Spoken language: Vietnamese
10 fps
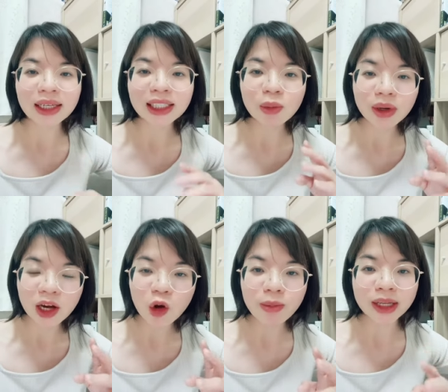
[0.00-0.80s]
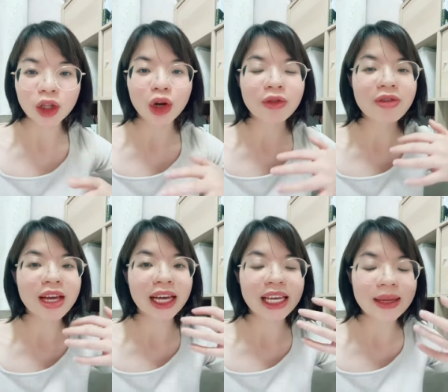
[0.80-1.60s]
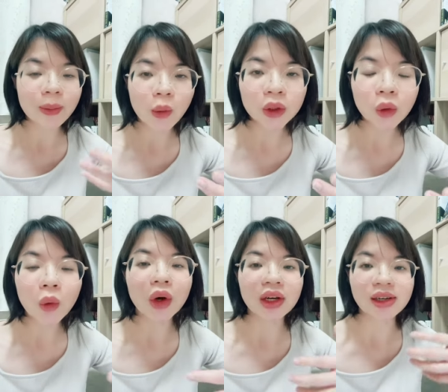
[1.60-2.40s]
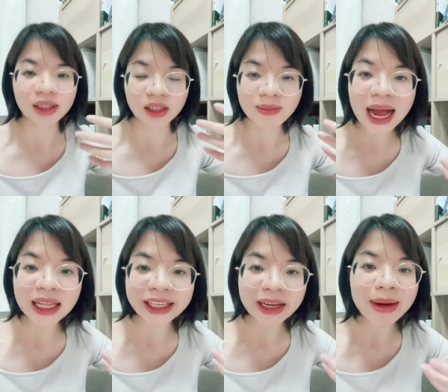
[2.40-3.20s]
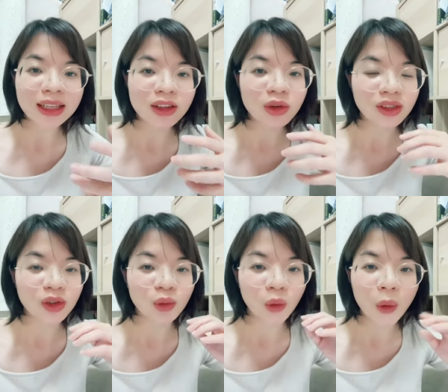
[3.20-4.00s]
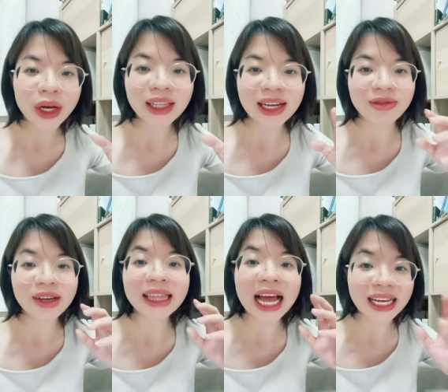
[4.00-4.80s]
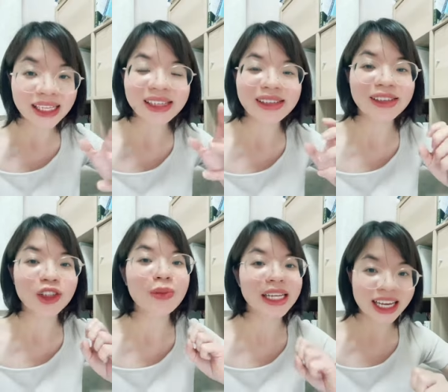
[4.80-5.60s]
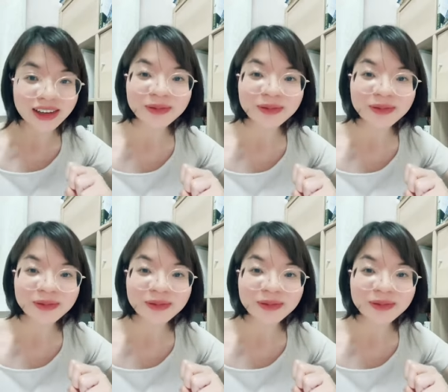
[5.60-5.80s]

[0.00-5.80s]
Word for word: trong câu mà nói về cái ý muốn của người thứ ba thì các bạn đừng dùng nguyên là vê tay cho mình nhé.